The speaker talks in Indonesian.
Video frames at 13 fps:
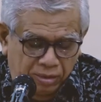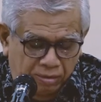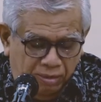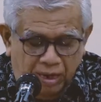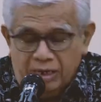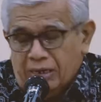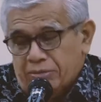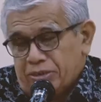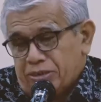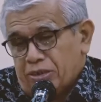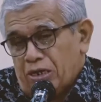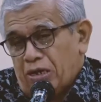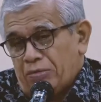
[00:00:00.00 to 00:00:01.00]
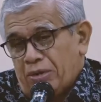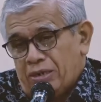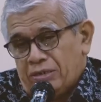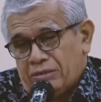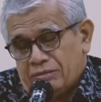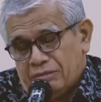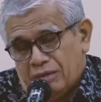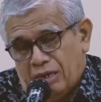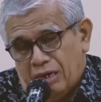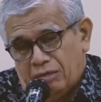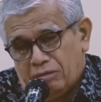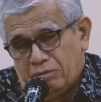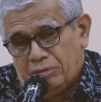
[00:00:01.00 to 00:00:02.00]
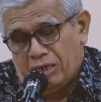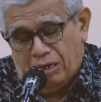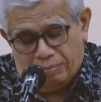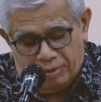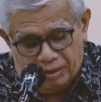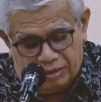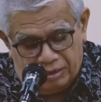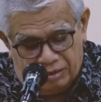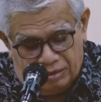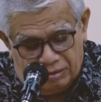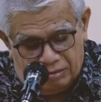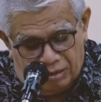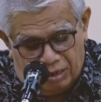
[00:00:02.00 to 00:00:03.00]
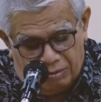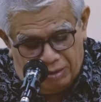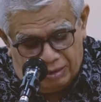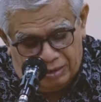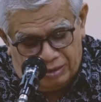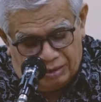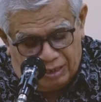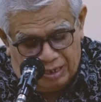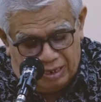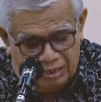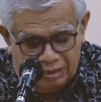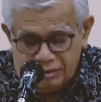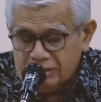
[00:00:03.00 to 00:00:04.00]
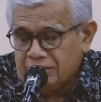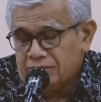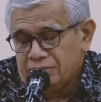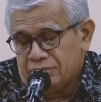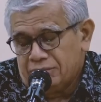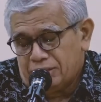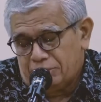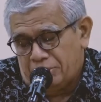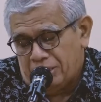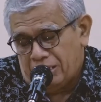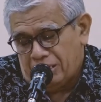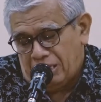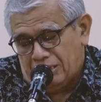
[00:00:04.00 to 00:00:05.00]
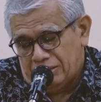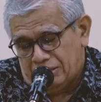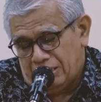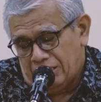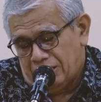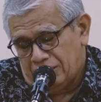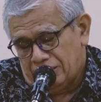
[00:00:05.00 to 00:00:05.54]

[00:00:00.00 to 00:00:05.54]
Wahai Nabi Sulaiman, aku mendapati seorang wanita sebagai raja,